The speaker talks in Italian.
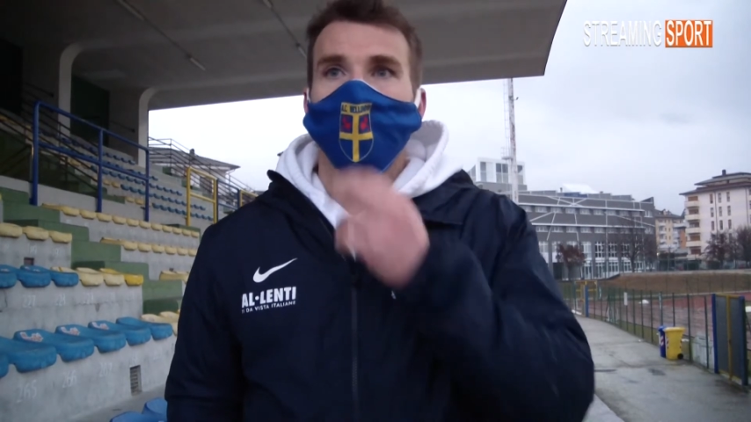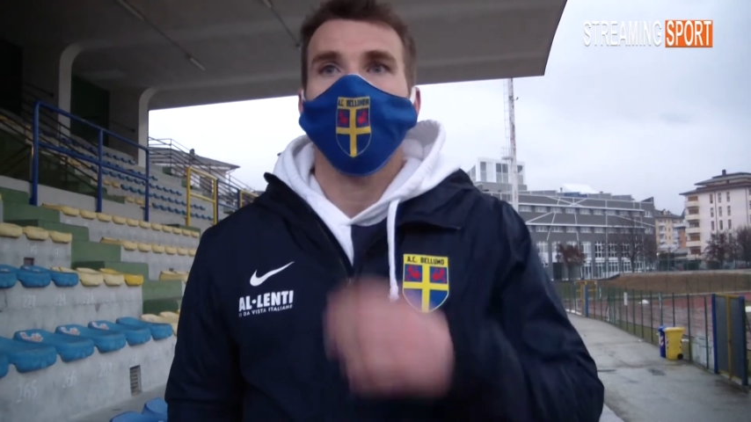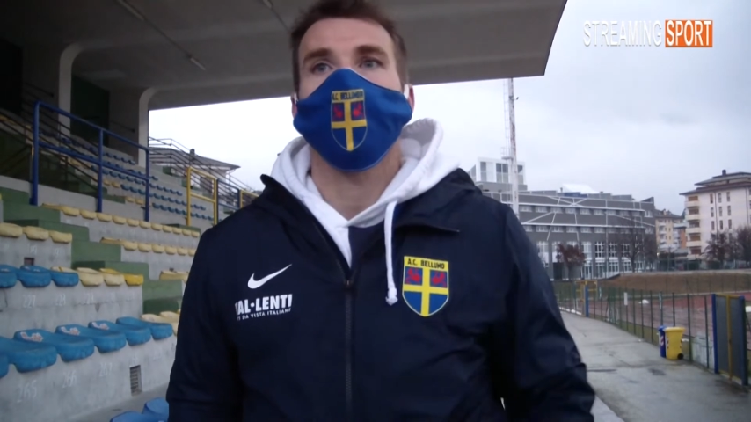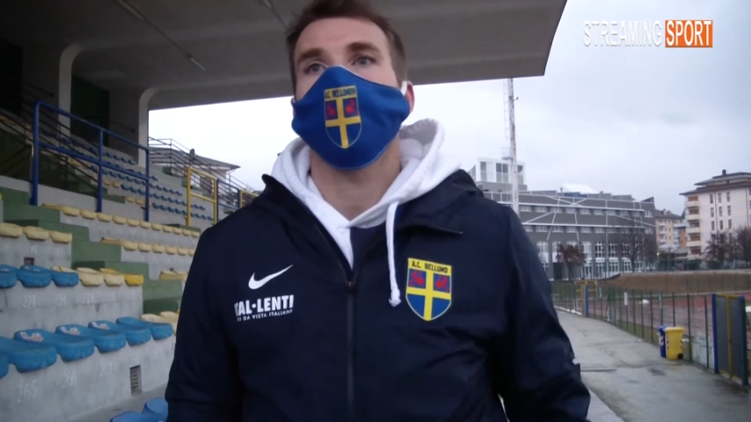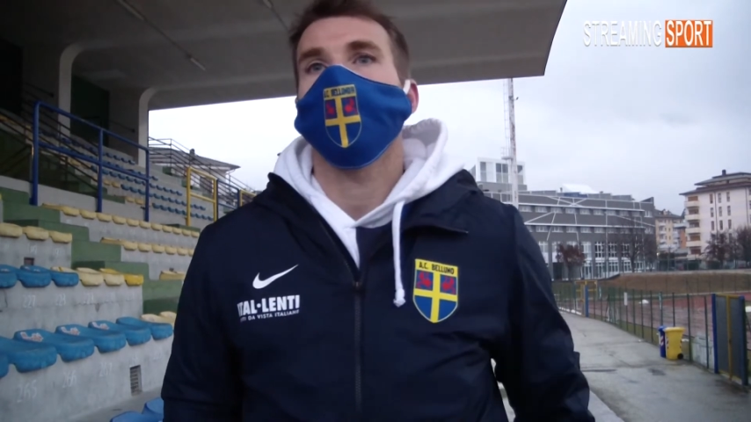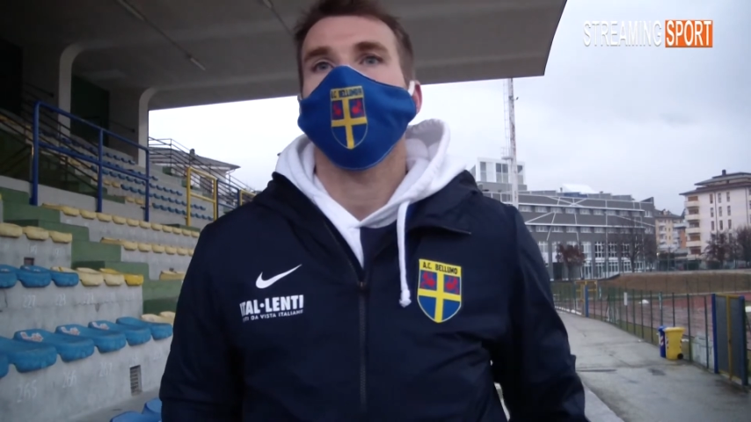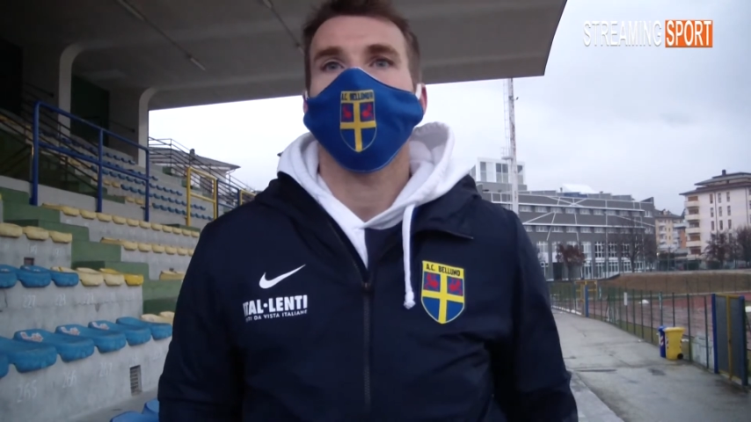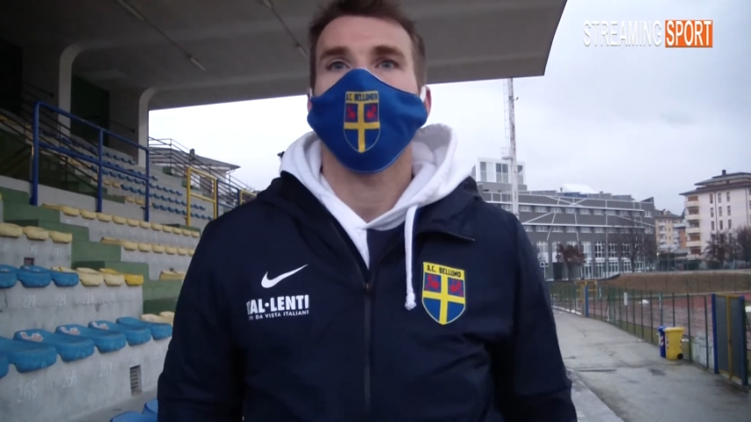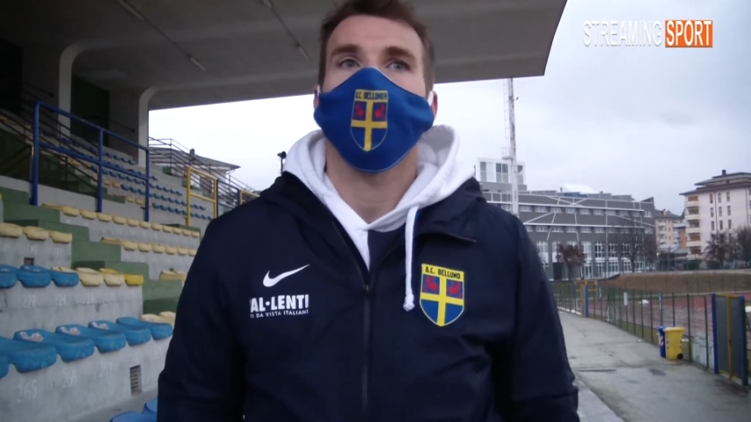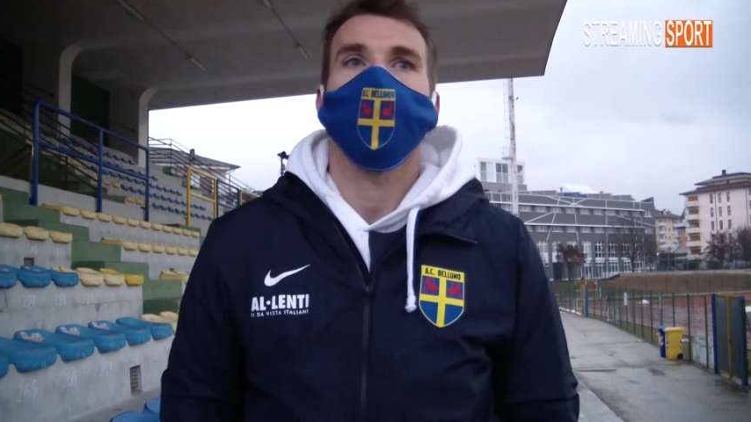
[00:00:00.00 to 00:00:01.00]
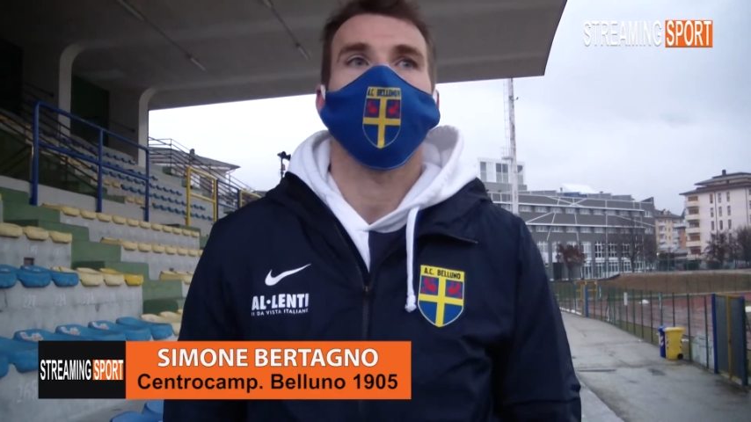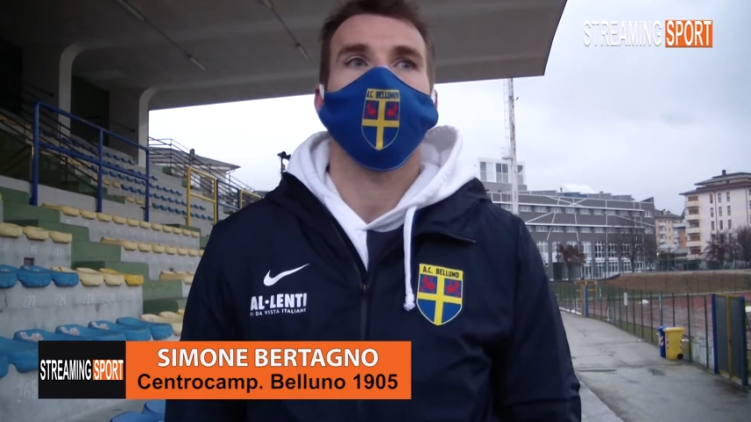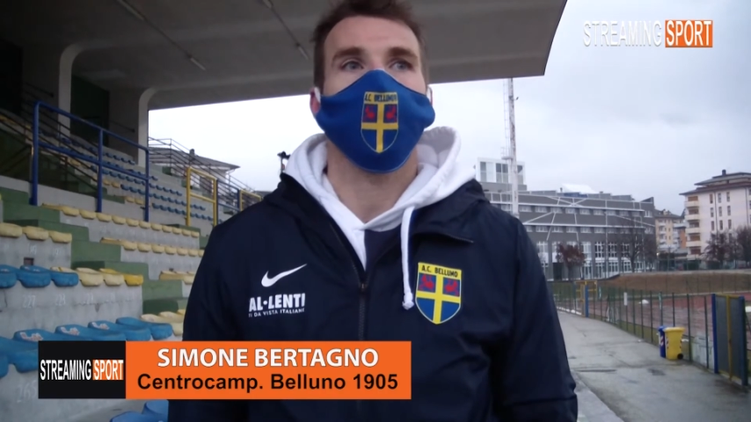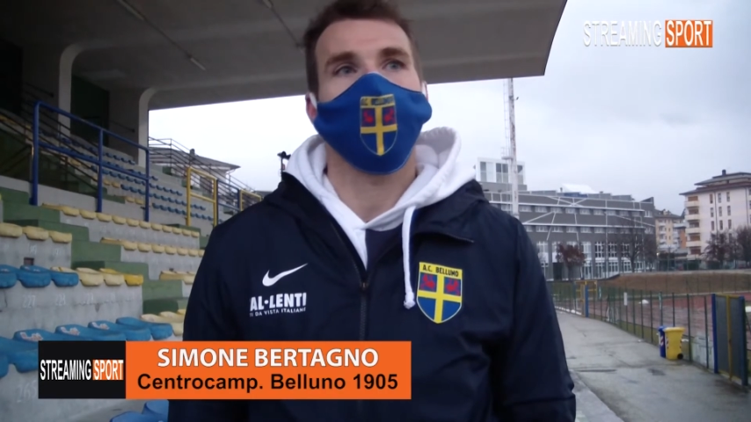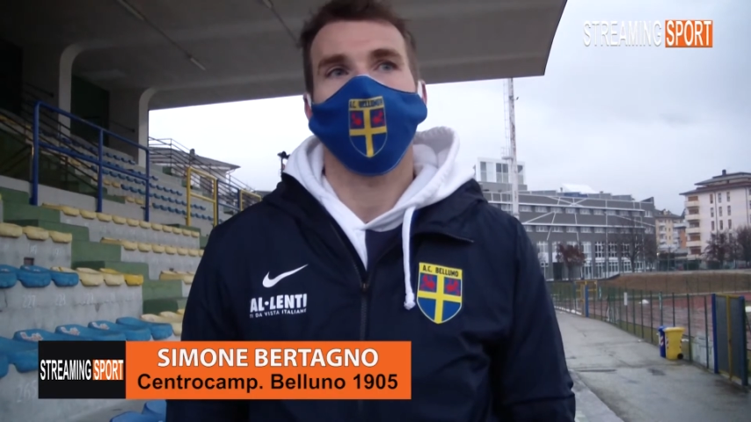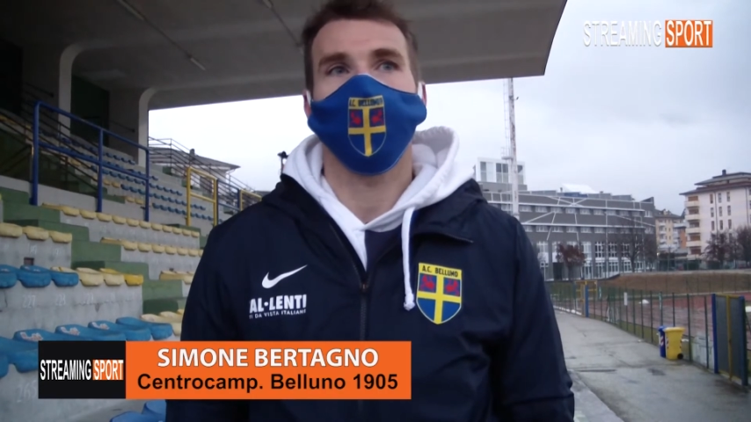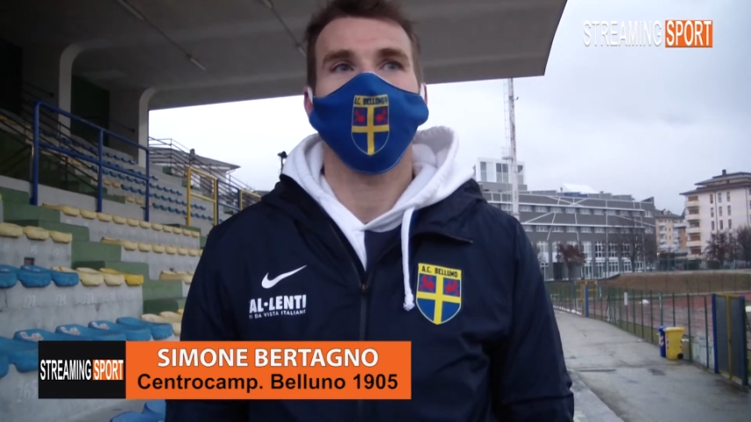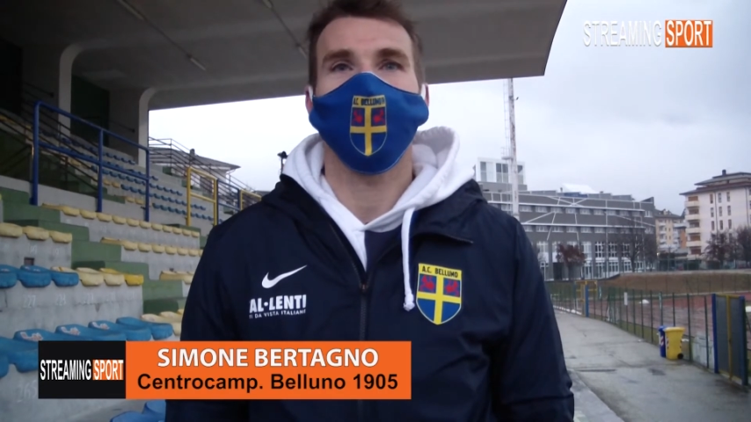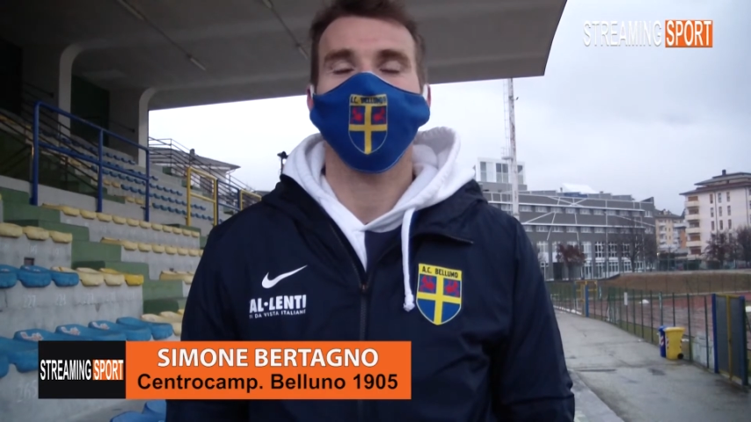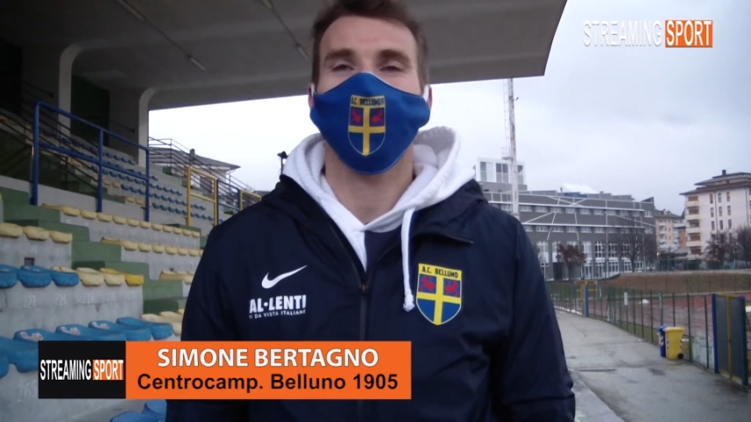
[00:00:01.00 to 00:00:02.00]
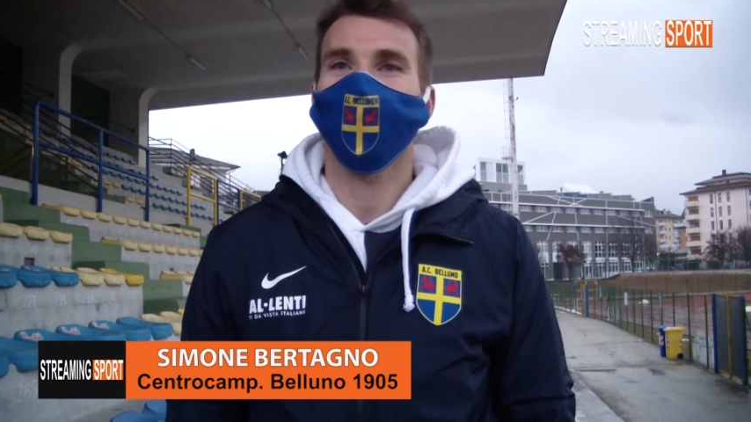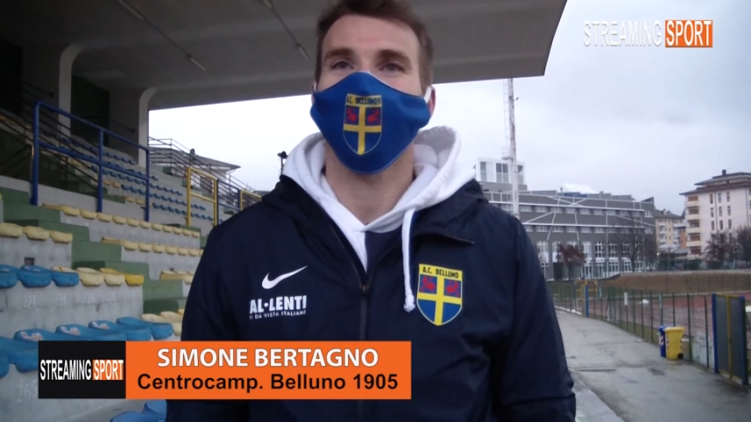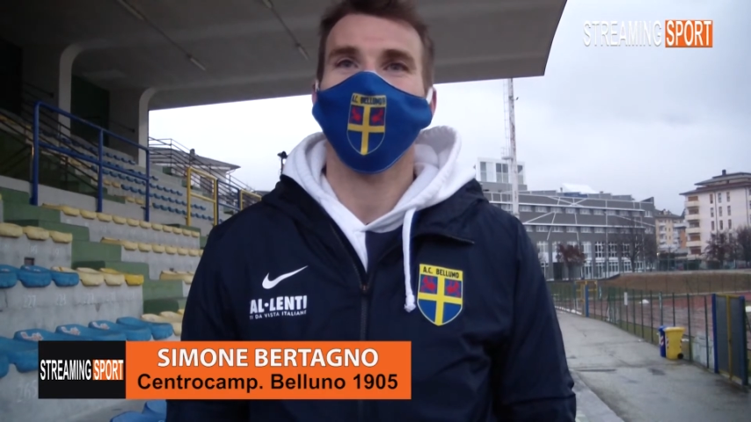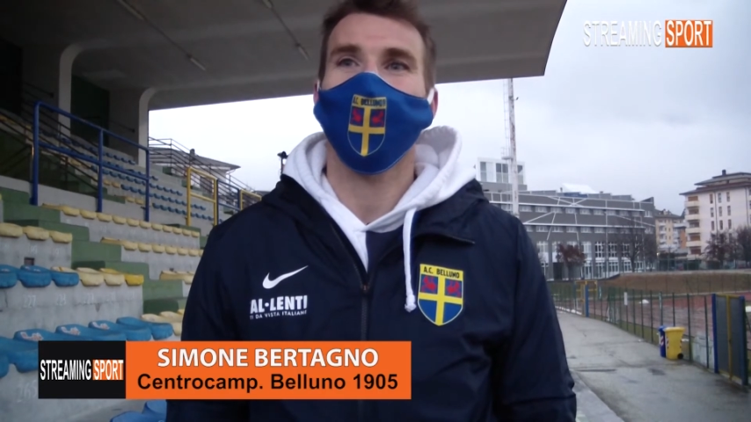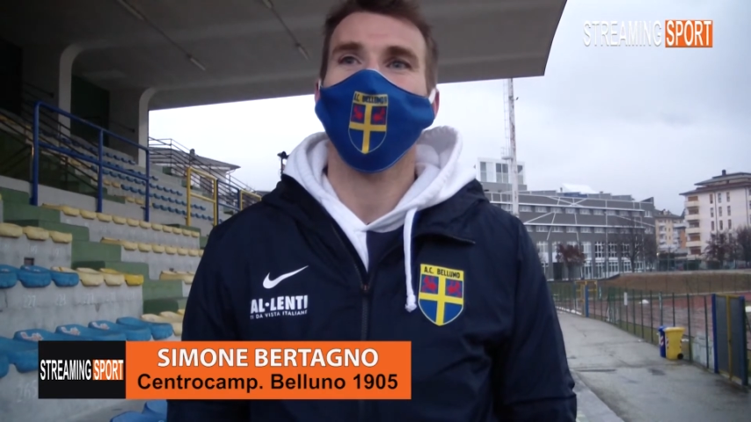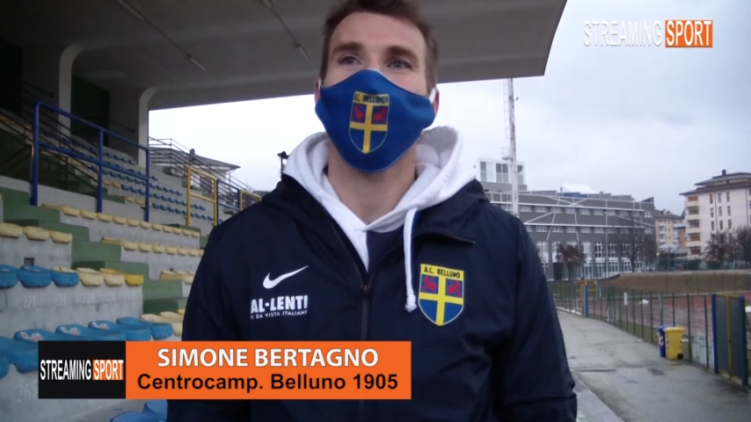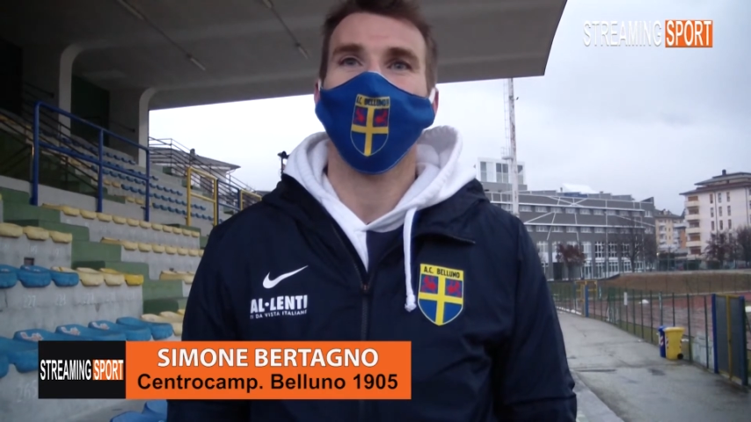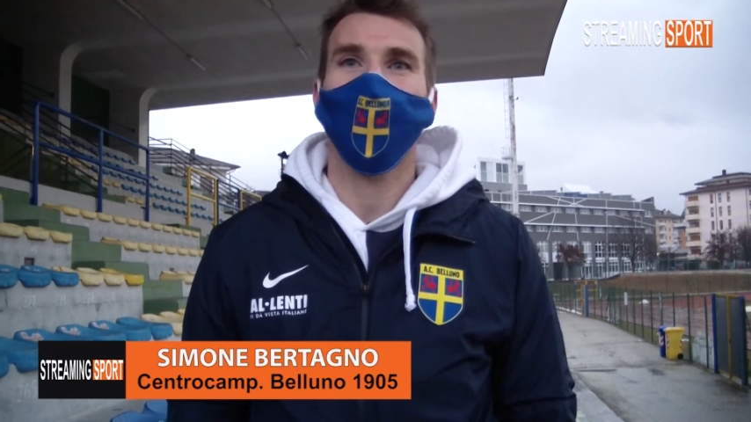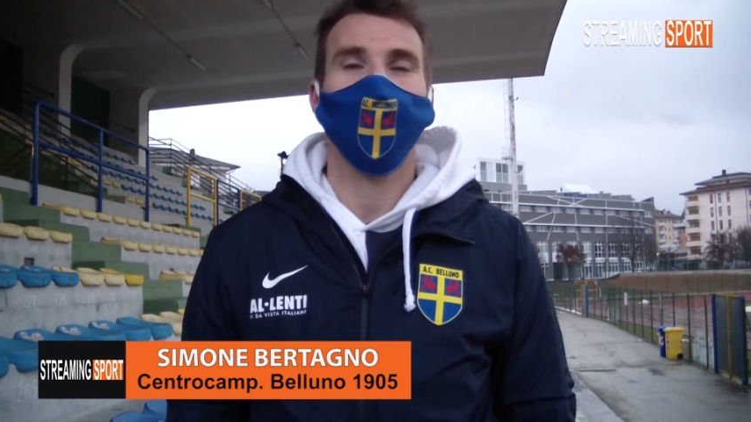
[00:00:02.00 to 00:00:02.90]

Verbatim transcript: e, e niente, continuiamo così,